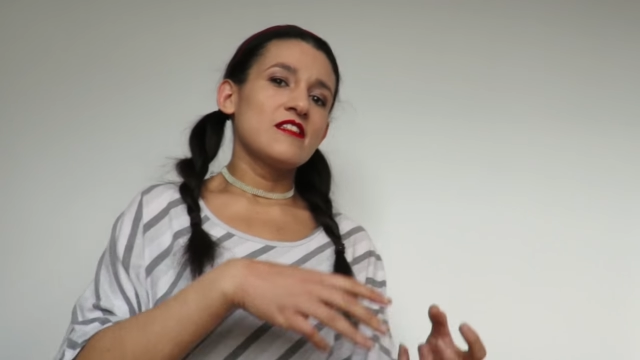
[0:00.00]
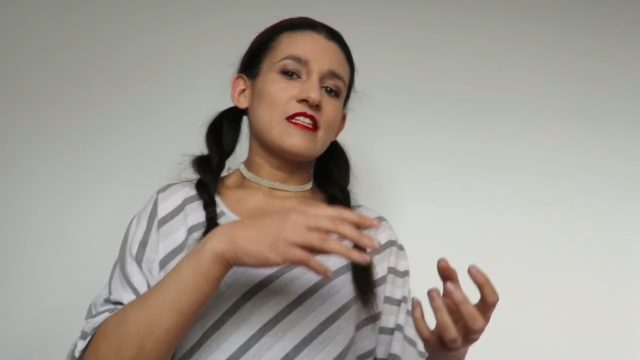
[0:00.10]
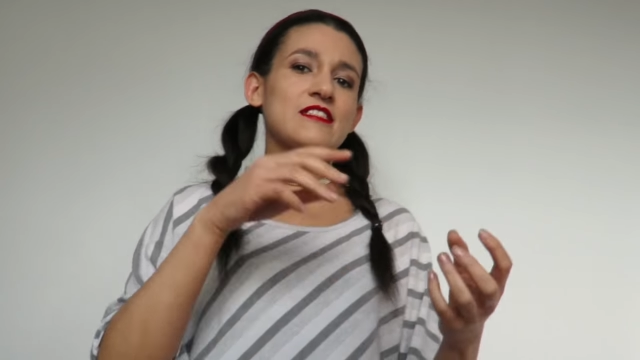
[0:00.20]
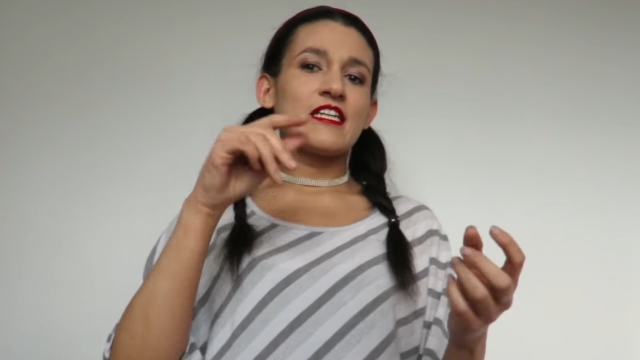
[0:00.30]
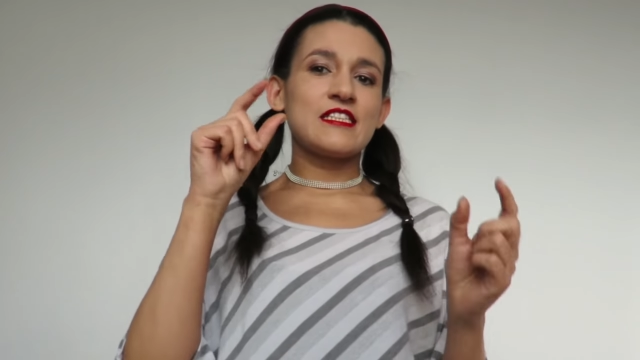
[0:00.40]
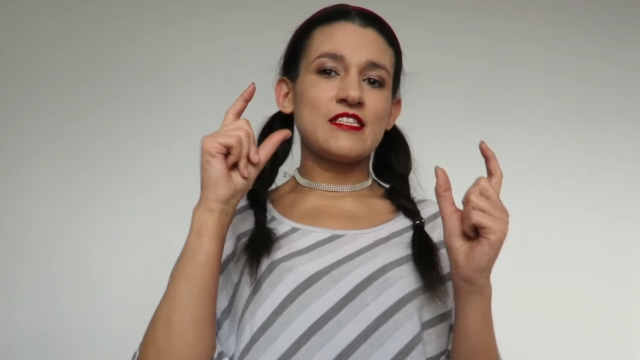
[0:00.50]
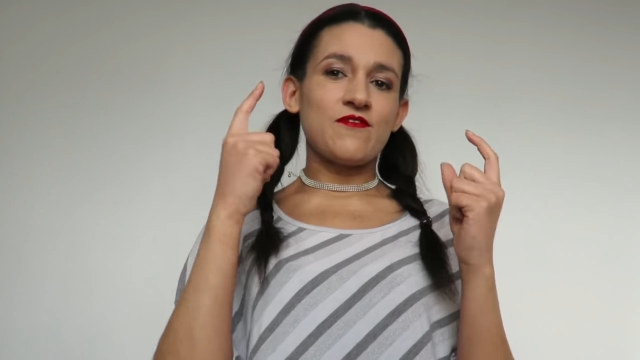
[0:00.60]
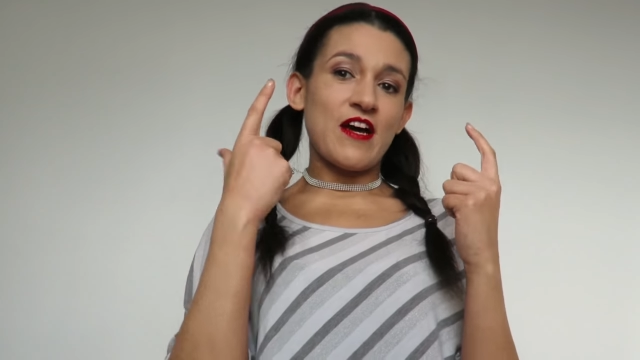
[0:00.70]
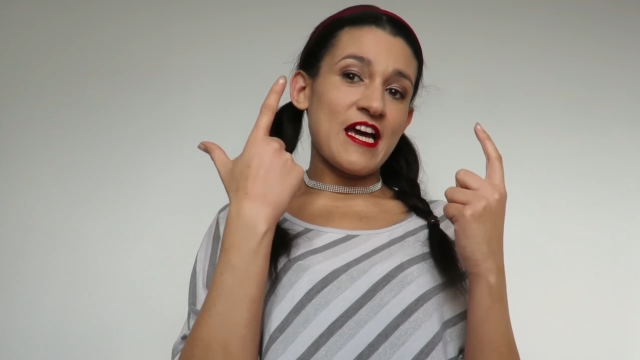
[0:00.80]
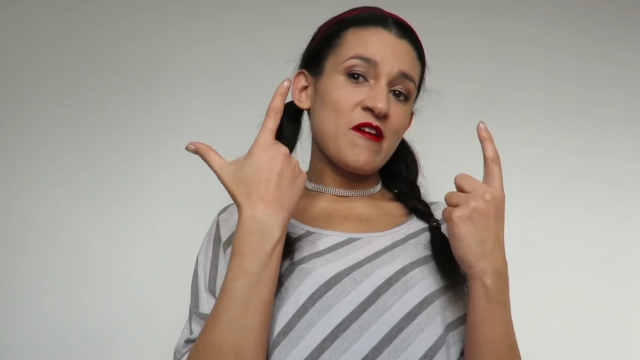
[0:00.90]
dass da
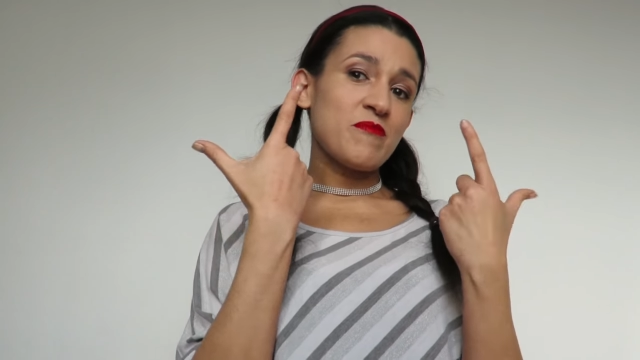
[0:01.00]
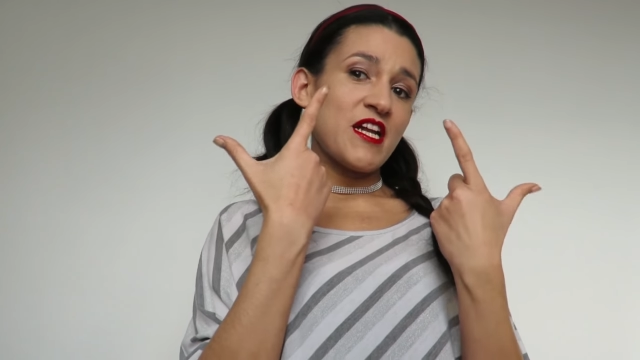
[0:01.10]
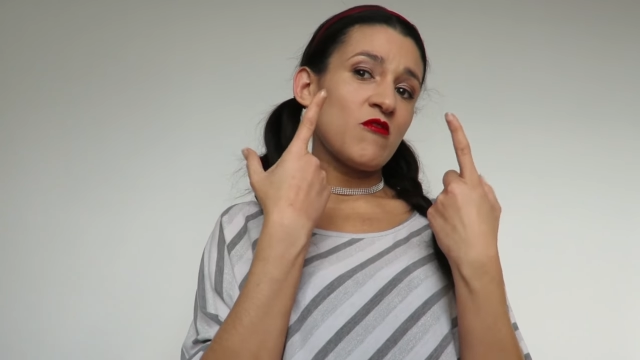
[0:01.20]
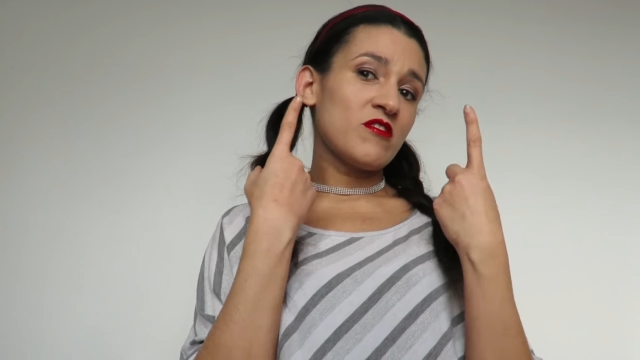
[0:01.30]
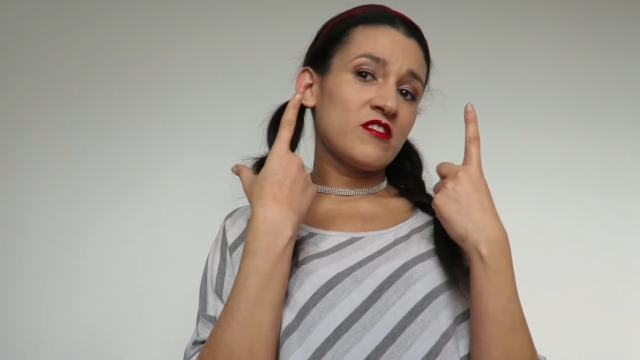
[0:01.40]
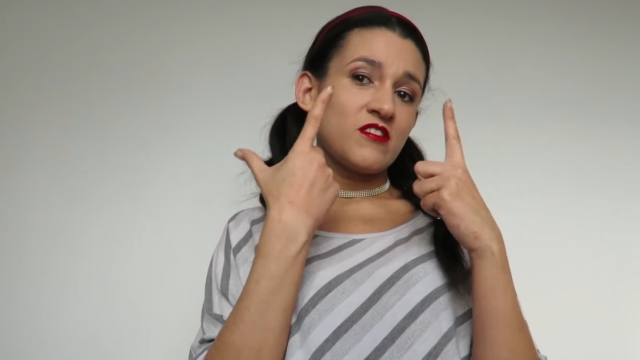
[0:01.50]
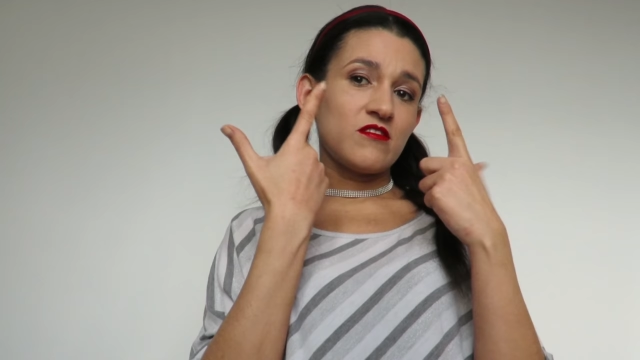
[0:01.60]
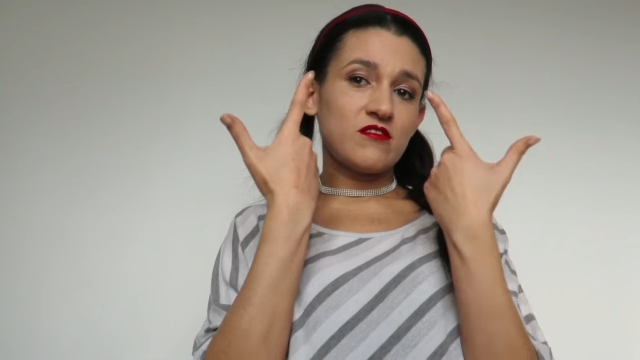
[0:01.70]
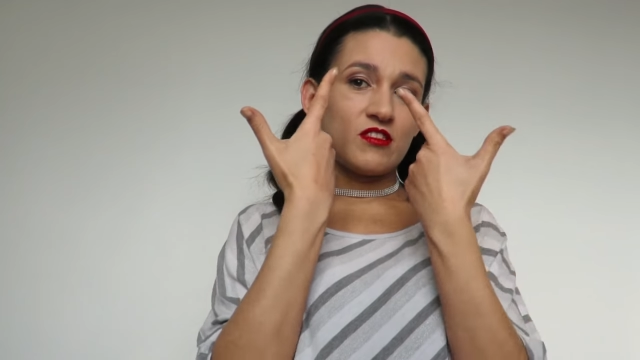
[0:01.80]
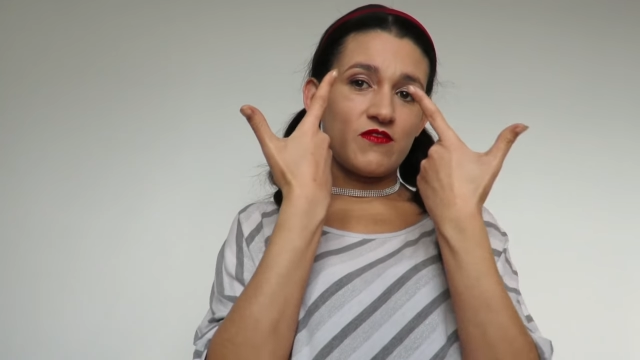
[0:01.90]
zwei blaue,
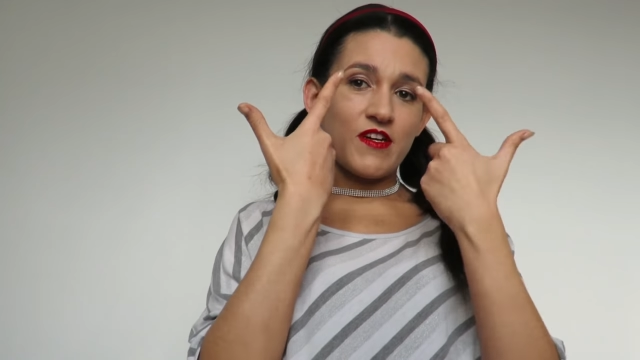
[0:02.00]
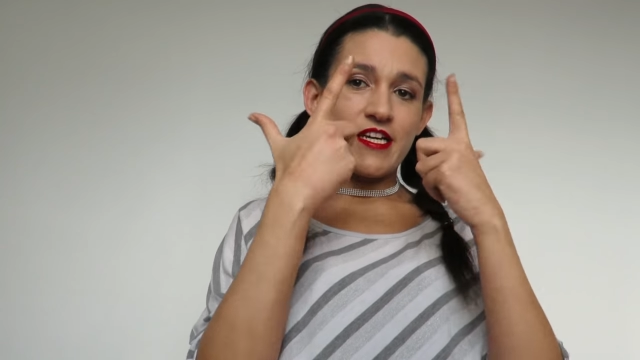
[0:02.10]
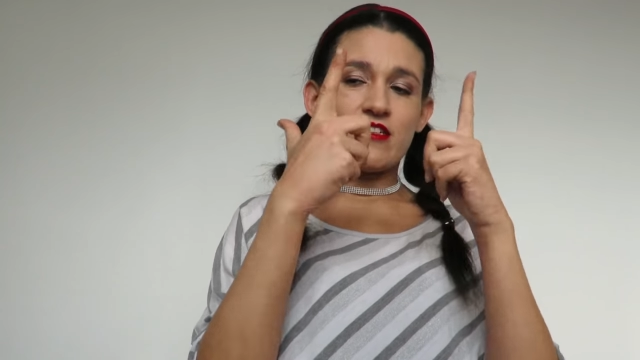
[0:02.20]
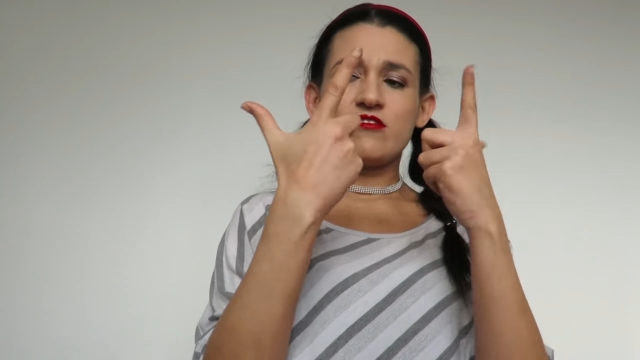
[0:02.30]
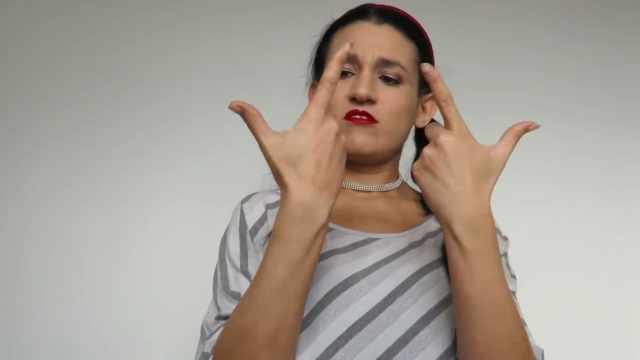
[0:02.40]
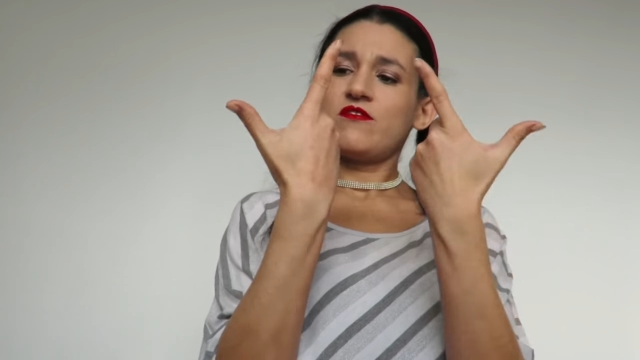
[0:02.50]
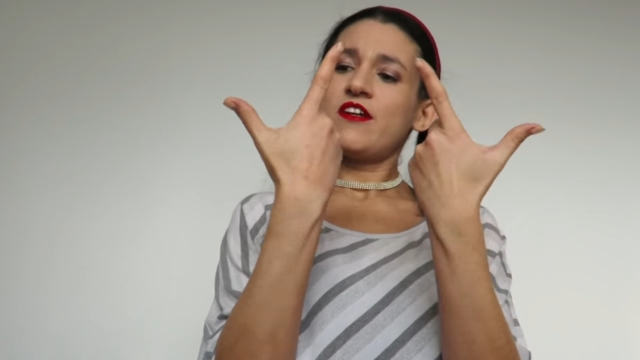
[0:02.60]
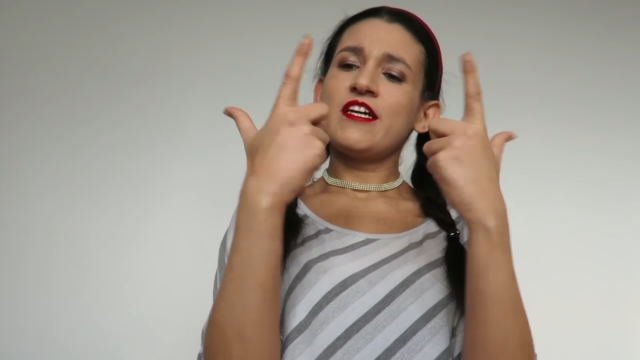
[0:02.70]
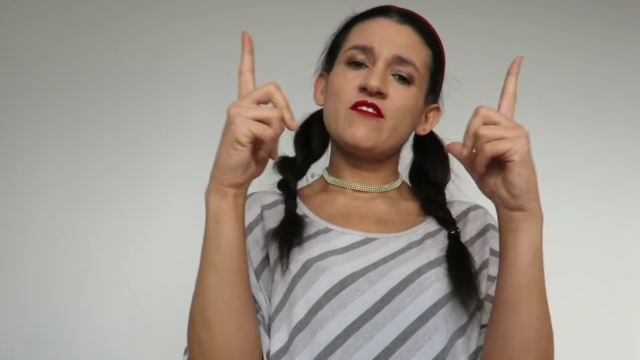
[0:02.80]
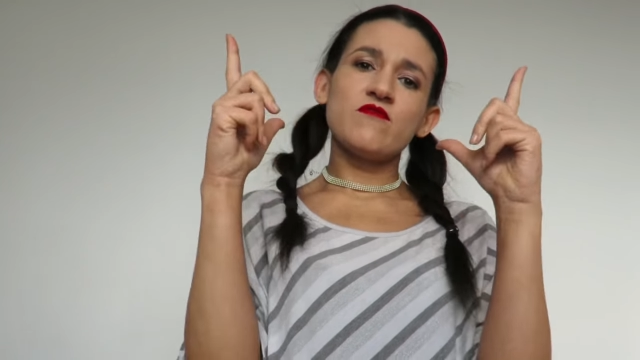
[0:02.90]
zwei,
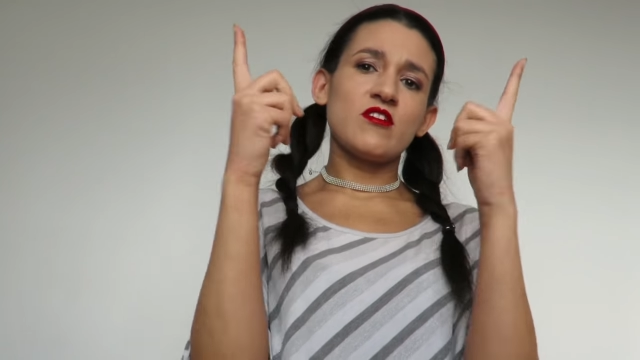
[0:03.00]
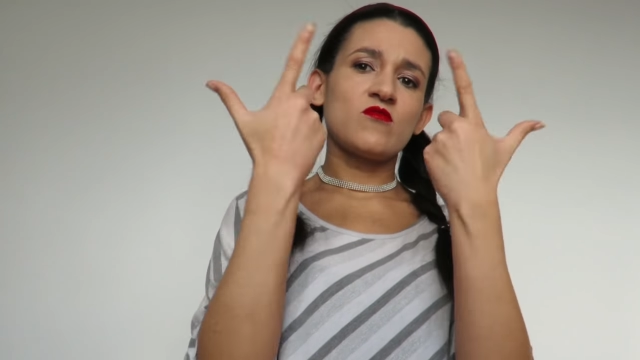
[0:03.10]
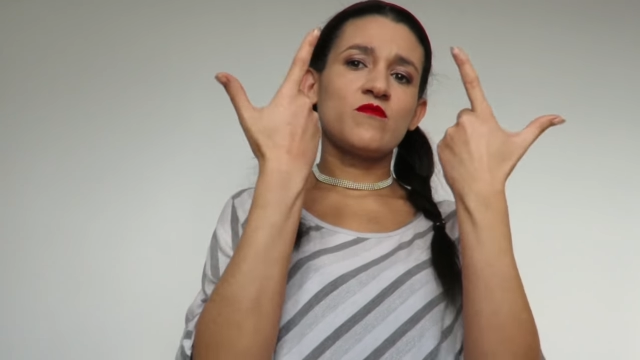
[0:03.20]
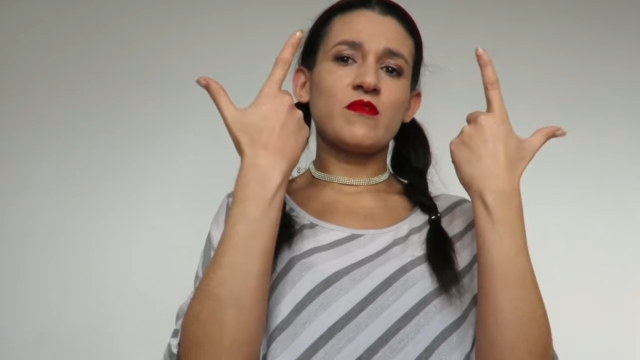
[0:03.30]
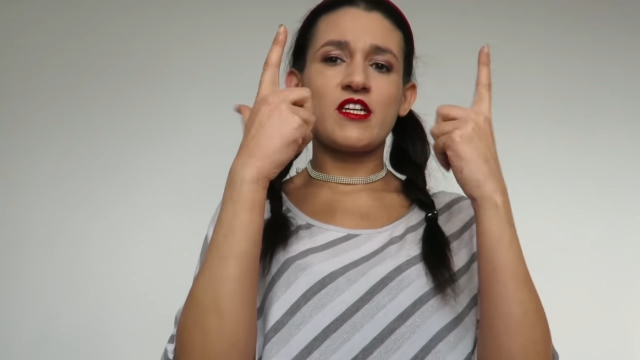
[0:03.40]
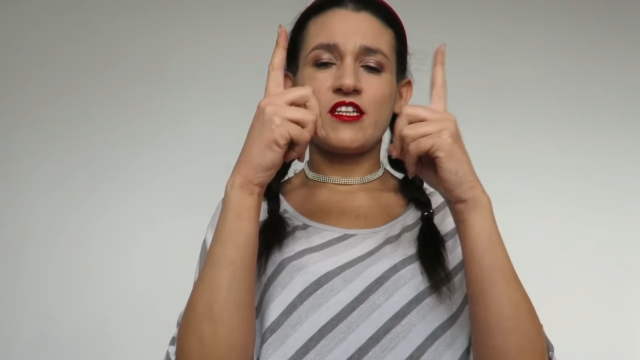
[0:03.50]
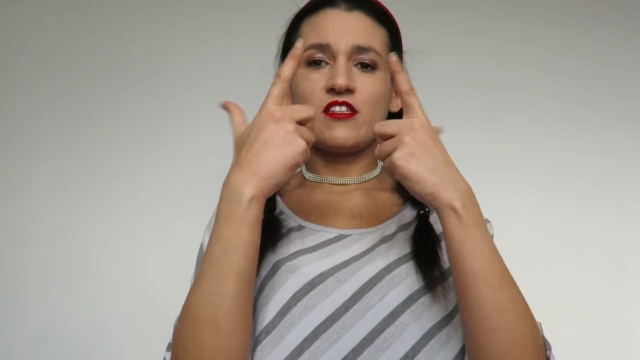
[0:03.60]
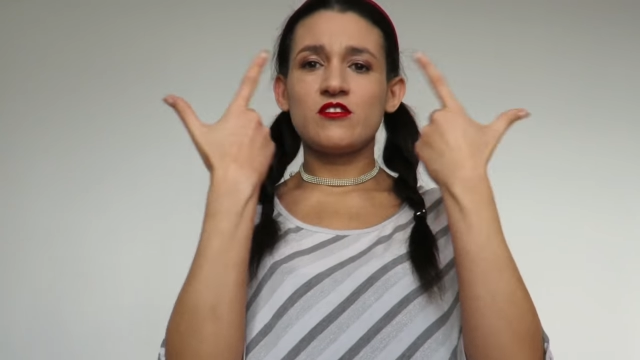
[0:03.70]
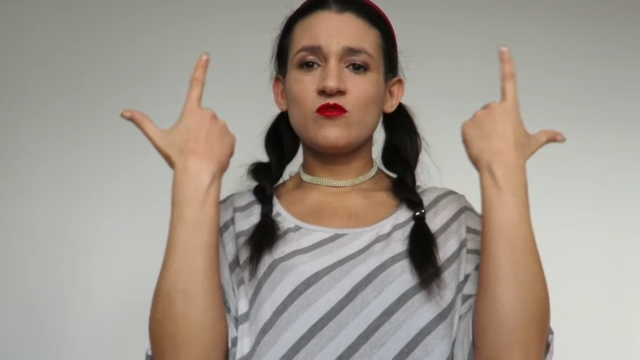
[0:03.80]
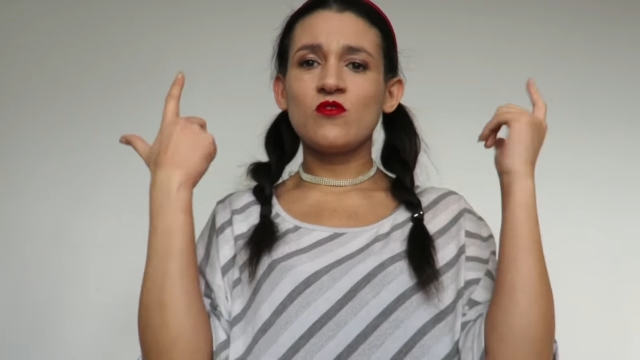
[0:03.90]
zwei, warum mache ich jetzt